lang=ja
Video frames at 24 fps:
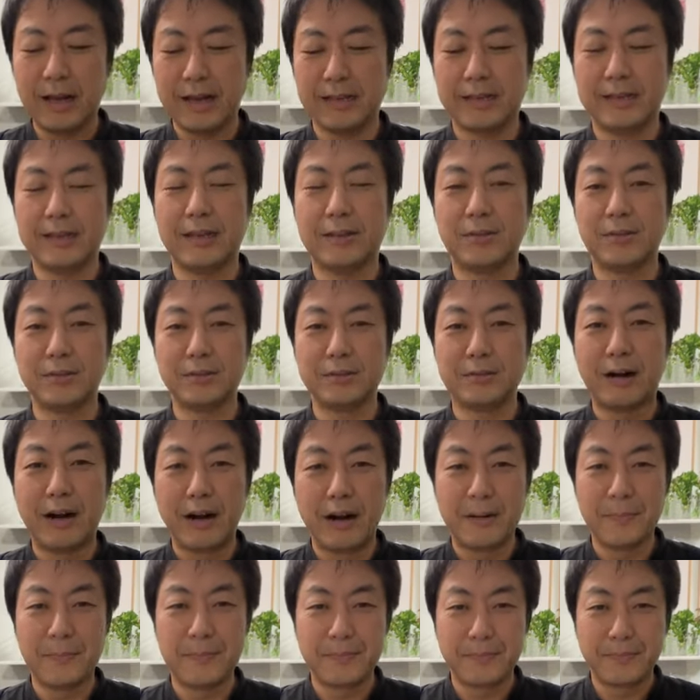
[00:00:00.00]
はい、キャンドル
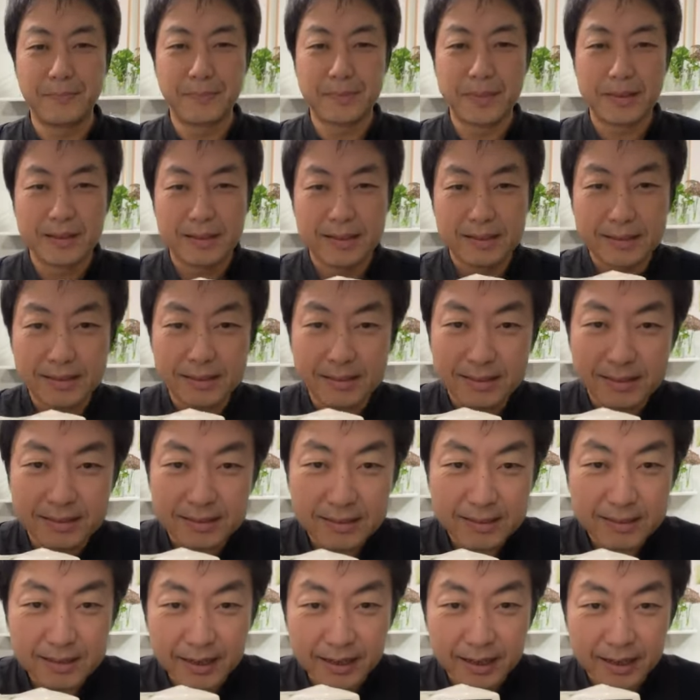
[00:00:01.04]
は、
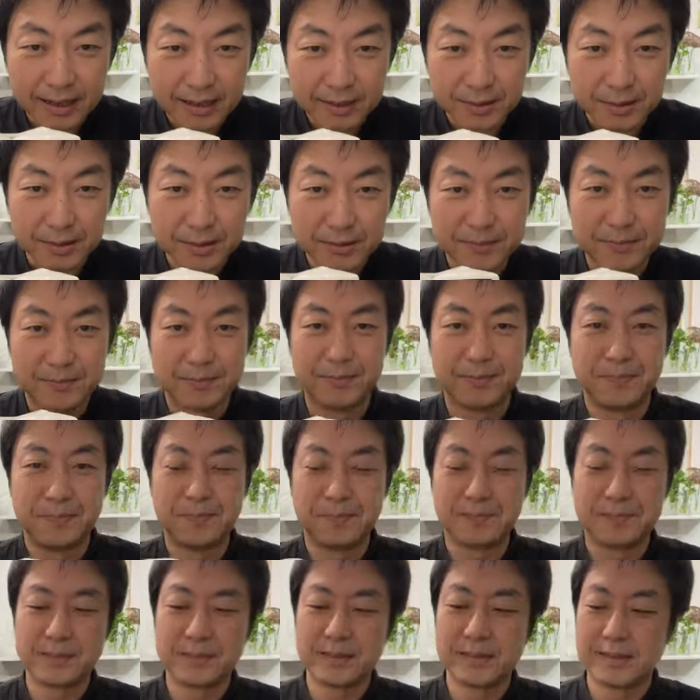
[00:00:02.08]
イケアの
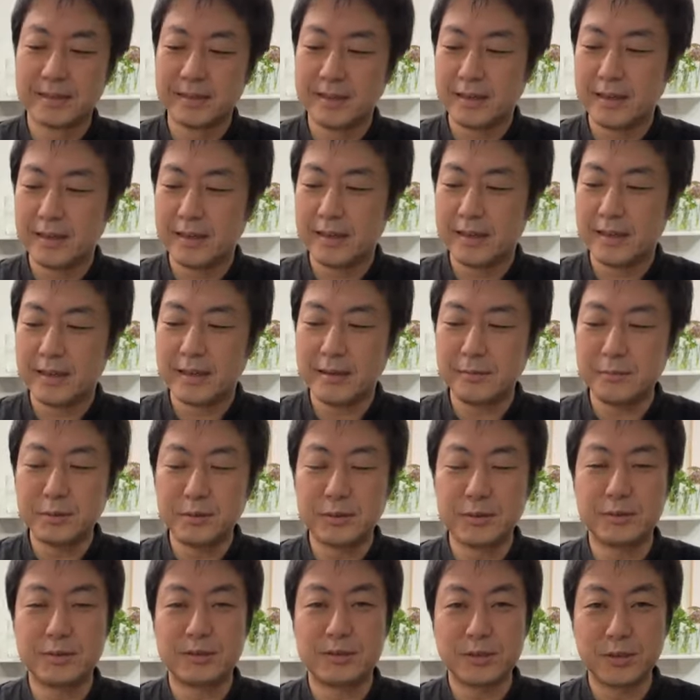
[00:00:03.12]

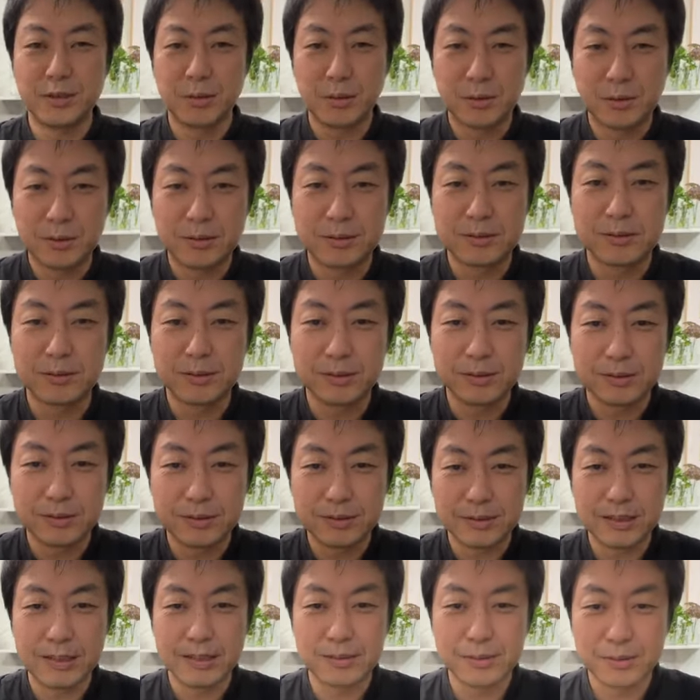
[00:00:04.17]
ヘムショーとい
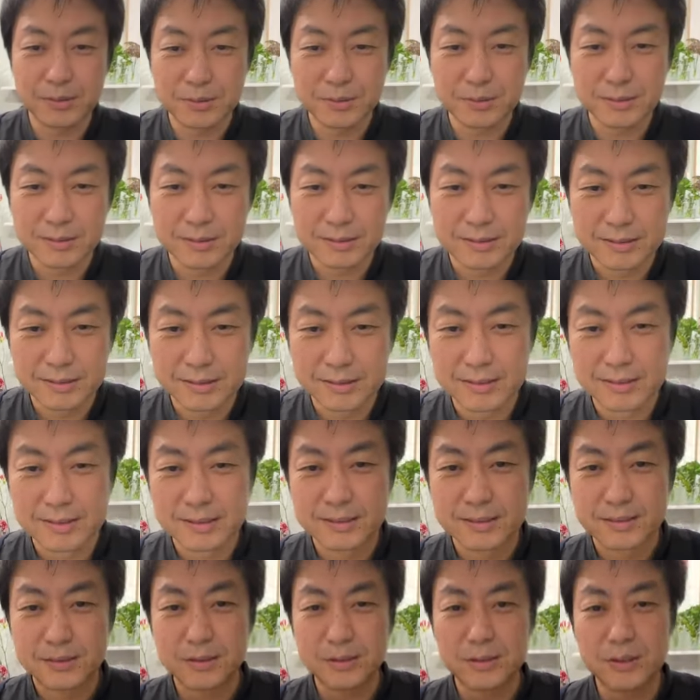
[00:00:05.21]
うキャンドルを。
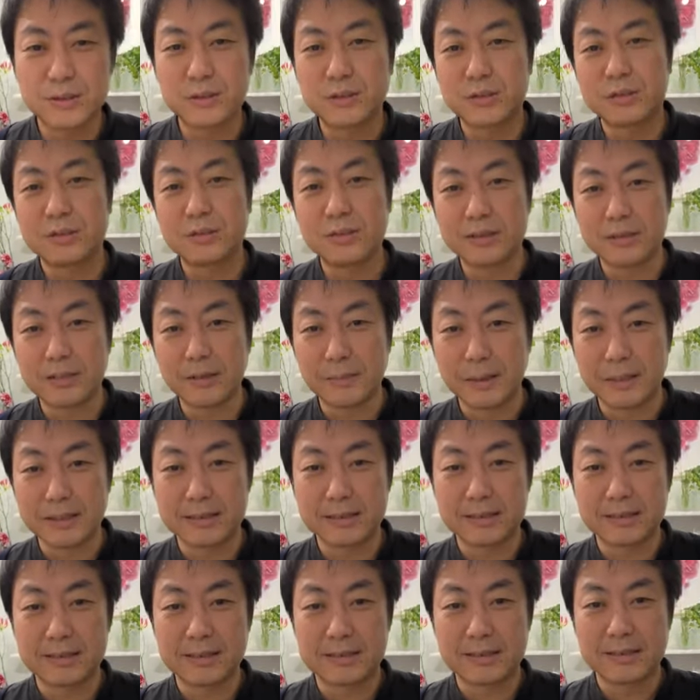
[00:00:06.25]
これ4つついてま
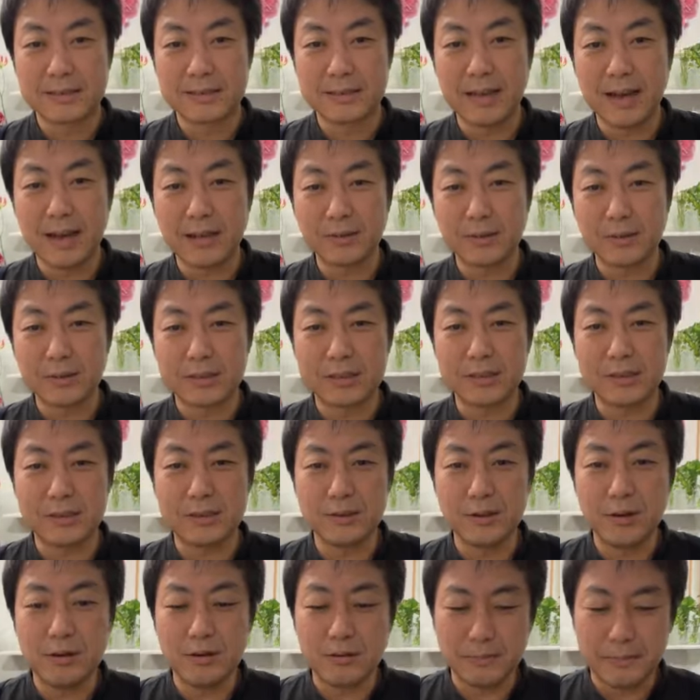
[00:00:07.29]
す。で、あと
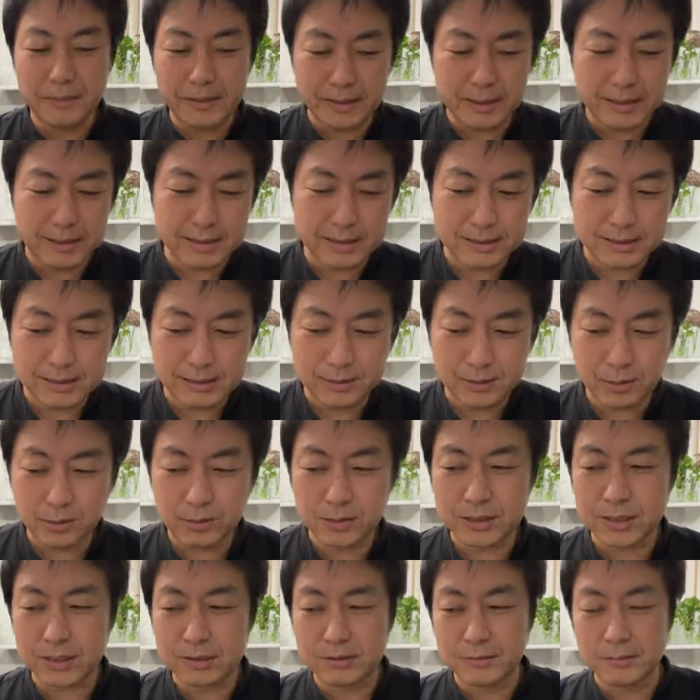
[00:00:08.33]
金曜日
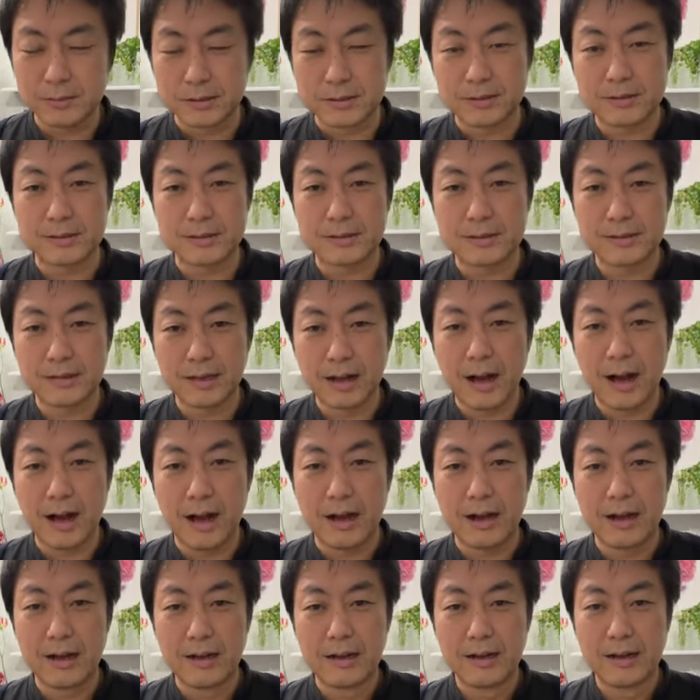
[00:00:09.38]
到着分
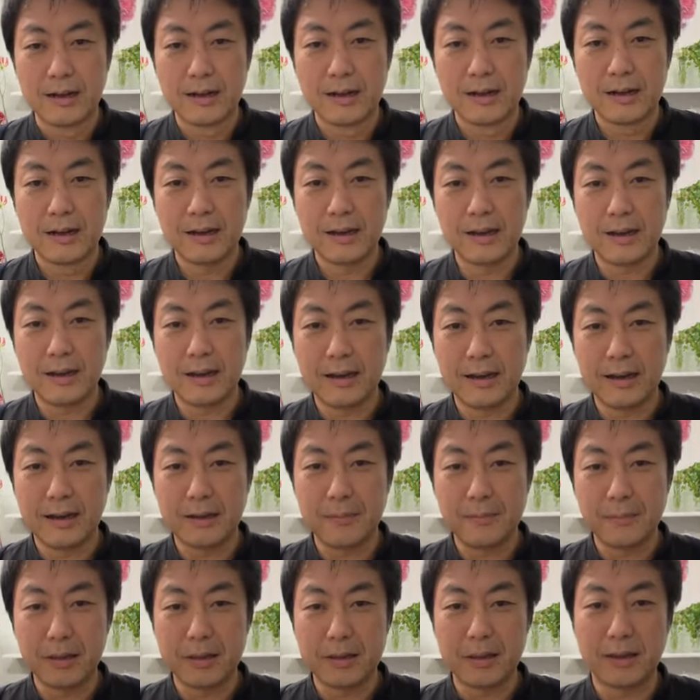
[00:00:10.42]
が、
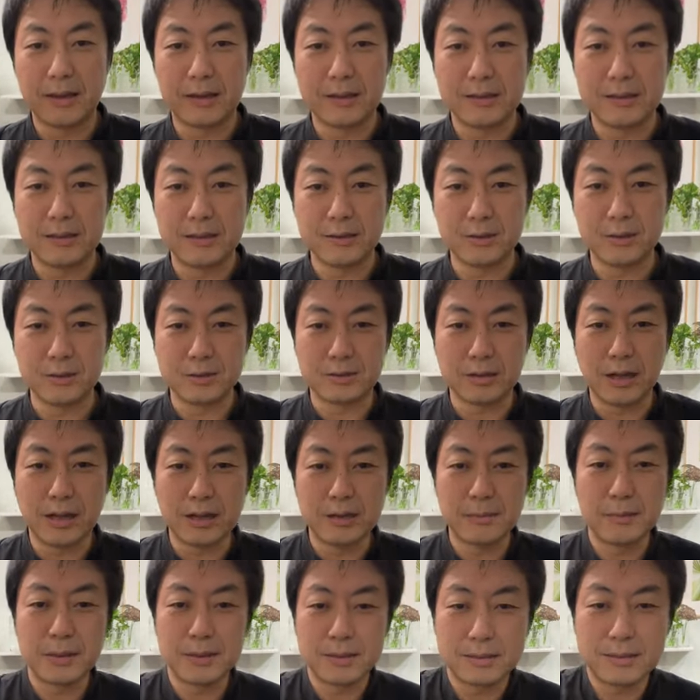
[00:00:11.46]
えー、まだ一つ
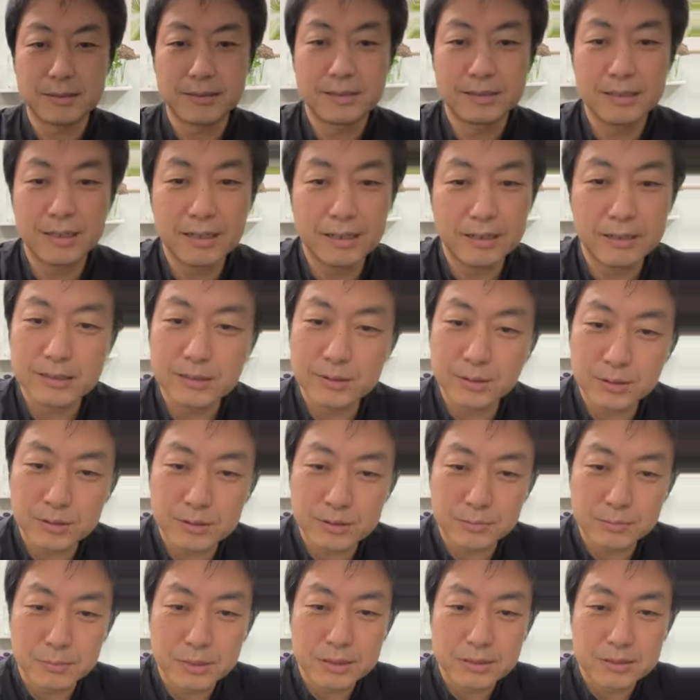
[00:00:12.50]
あります。えー、一
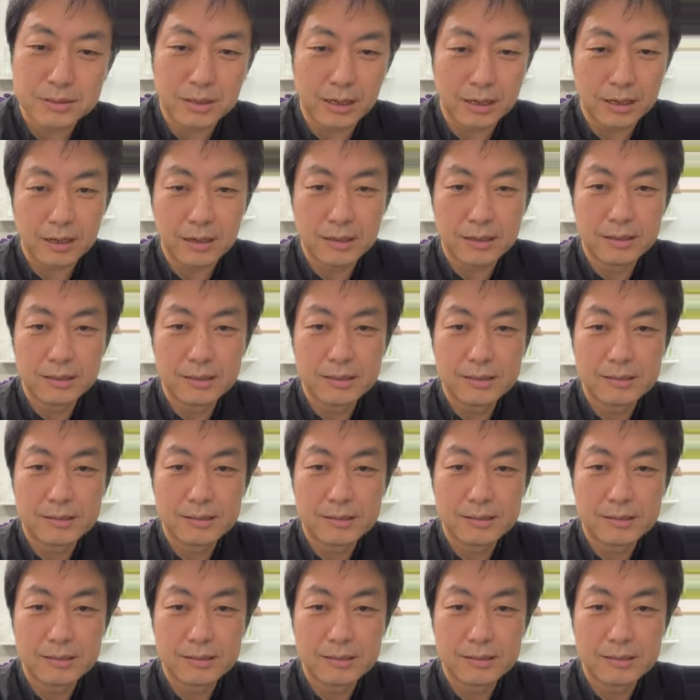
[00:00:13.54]
つ、三つかな。